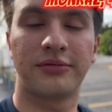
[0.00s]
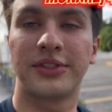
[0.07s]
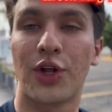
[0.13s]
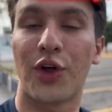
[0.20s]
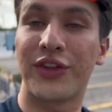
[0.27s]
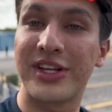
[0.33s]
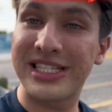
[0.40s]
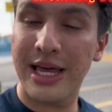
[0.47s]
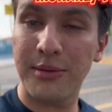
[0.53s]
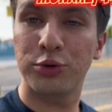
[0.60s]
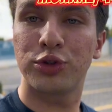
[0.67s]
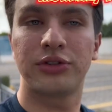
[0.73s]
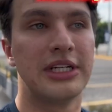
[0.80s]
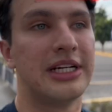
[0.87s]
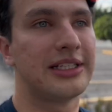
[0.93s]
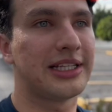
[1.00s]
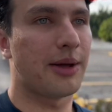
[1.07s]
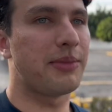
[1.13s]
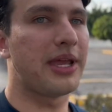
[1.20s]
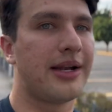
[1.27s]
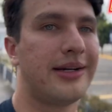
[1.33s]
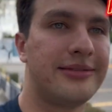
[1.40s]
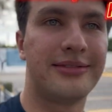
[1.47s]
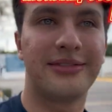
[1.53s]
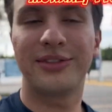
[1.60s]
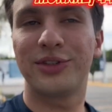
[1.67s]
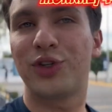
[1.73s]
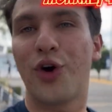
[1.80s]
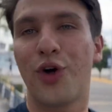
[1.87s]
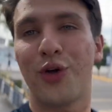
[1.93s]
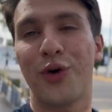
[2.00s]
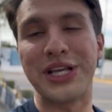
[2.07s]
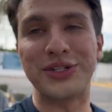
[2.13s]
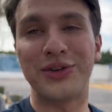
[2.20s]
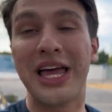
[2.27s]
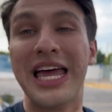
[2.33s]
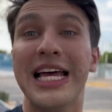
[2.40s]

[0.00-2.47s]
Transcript: donde estamos, también todo eso.